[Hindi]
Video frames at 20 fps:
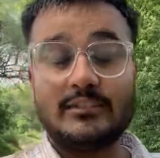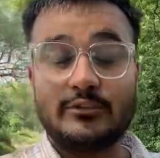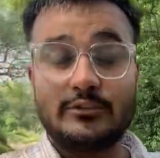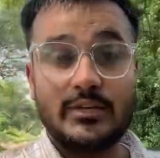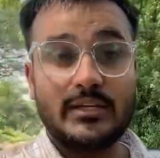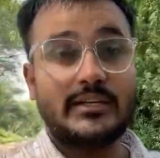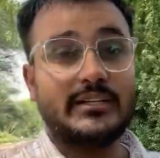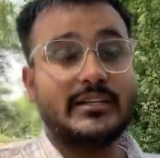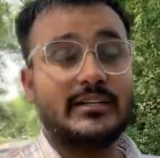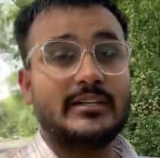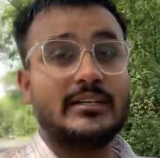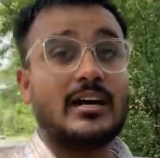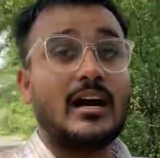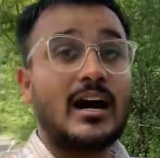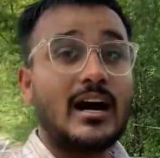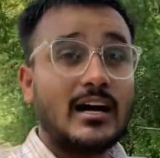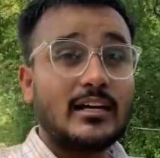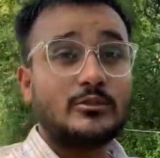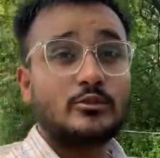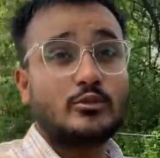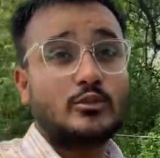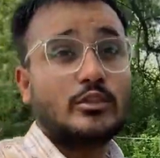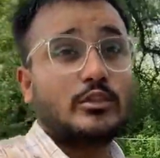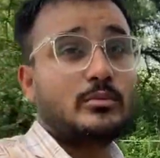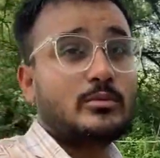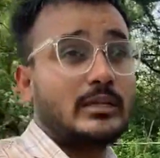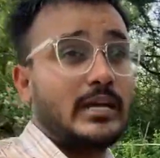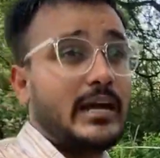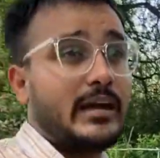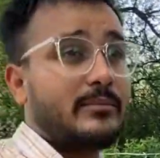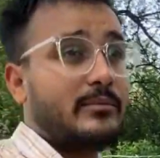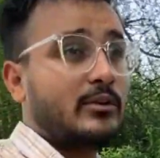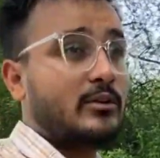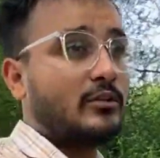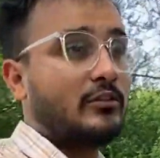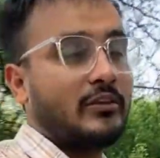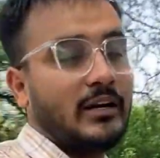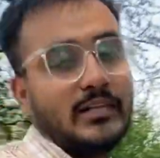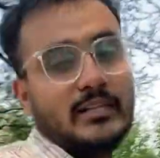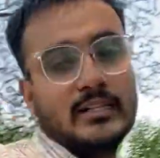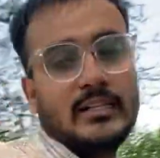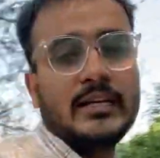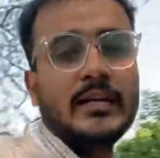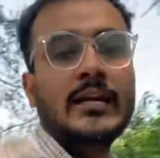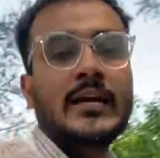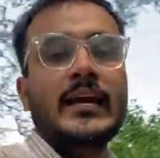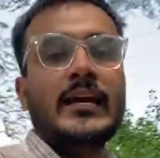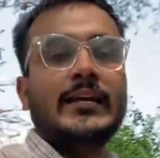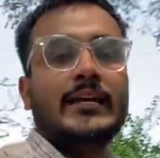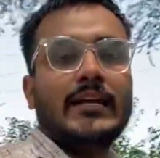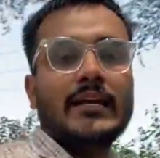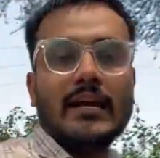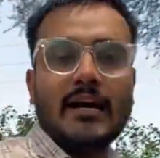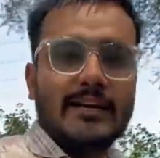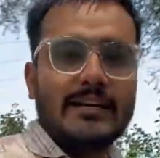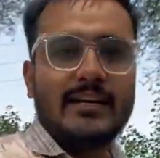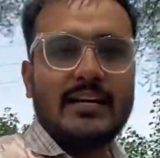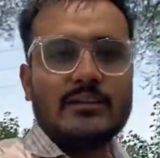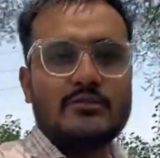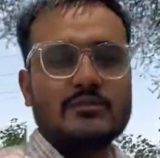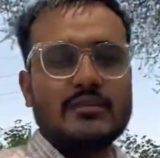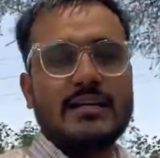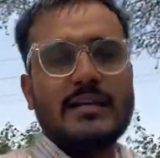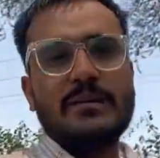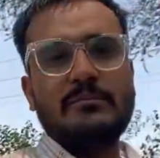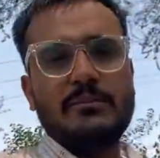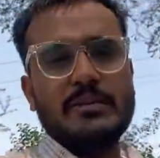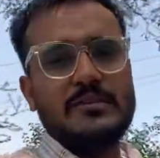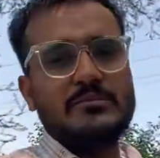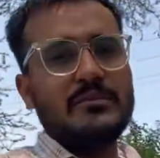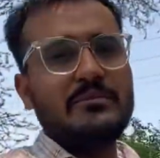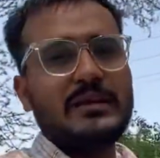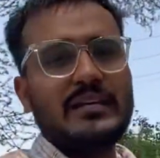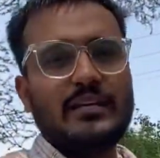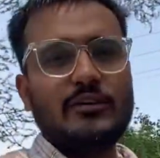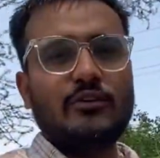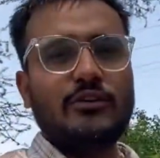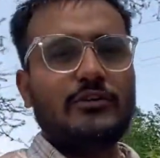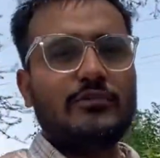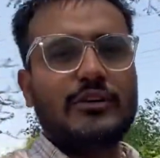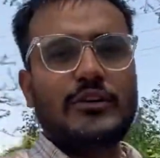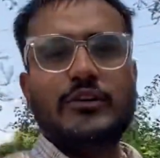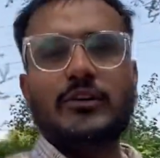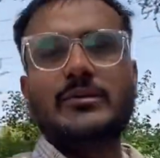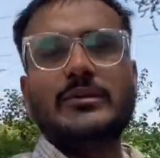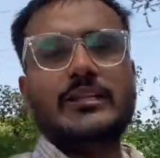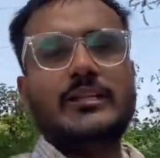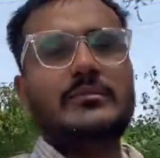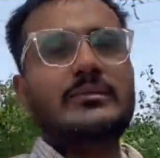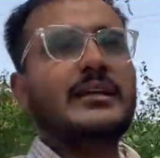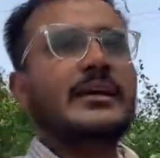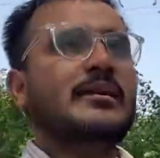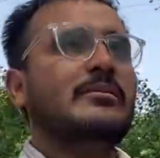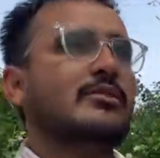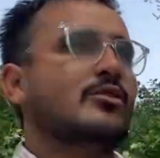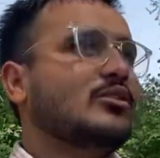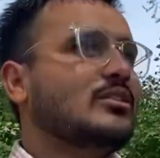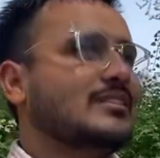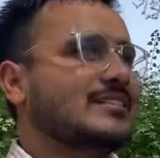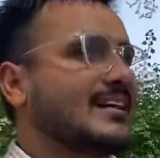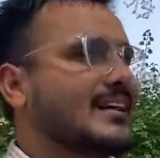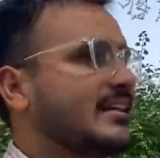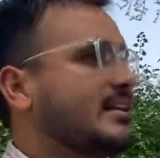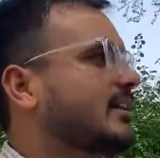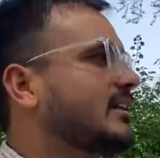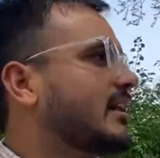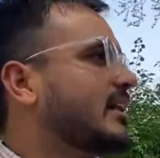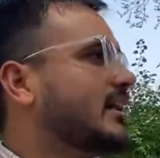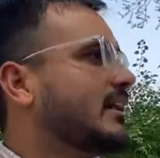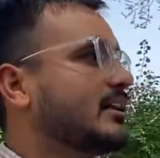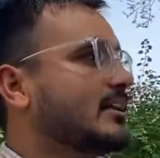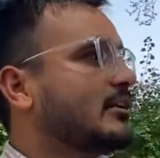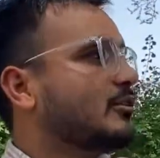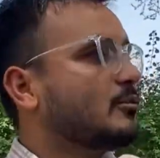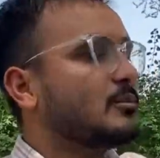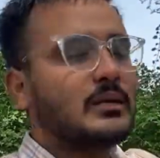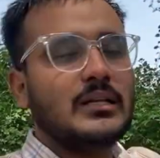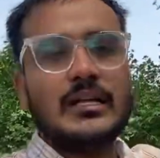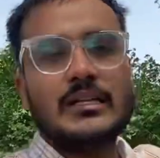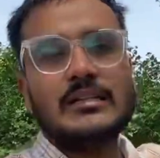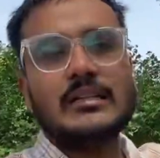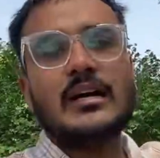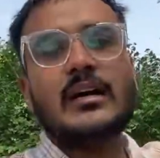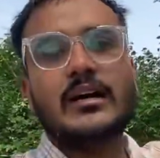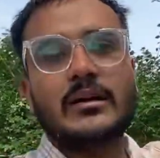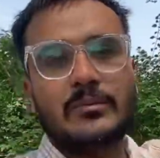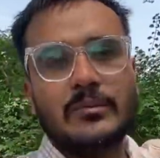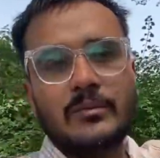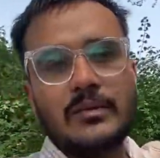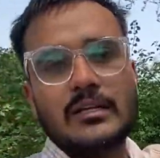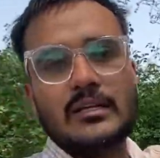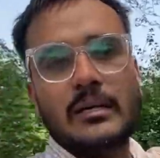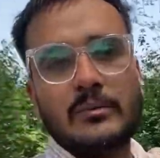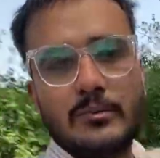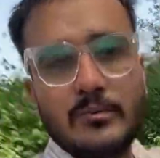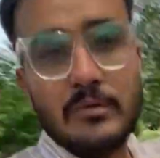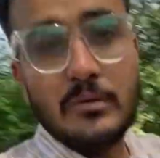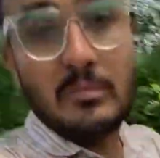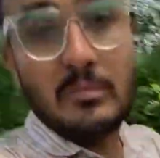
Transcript: ट्वेंटी आज उन्होंने बुलाया मेरे को फाइनली कि गाड़ी आ चुकी है बीच में मैंने कोई वीडियो भी नहीं बनाई बिकॉज गाड़ी का यार है ना वो बनाता घर पे बनाता अभी भी